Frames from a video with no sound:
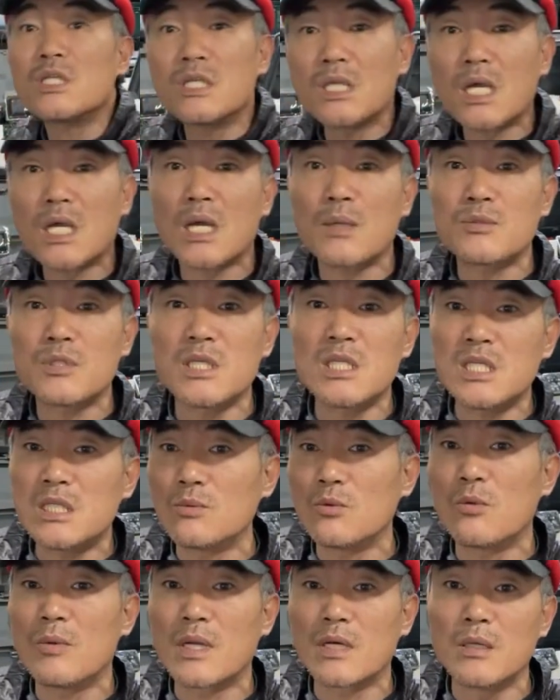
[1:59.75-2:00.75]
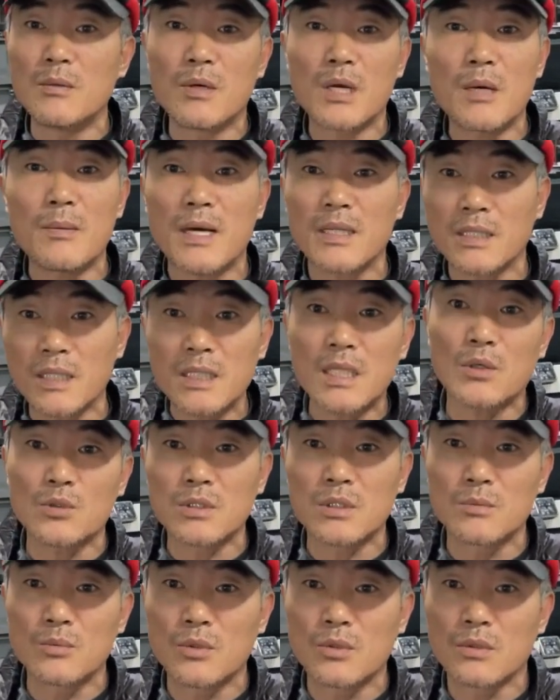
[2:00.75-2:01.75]
기계값이 25만원 넘어가면 안 된다고
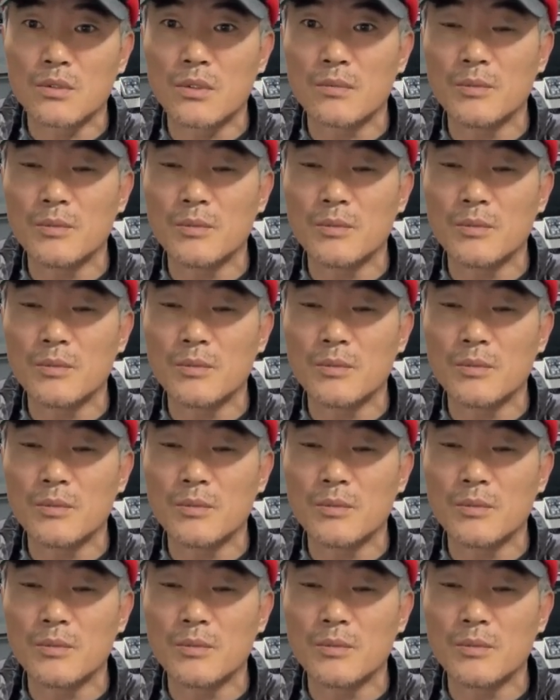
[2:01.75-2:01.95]
저는 봐요.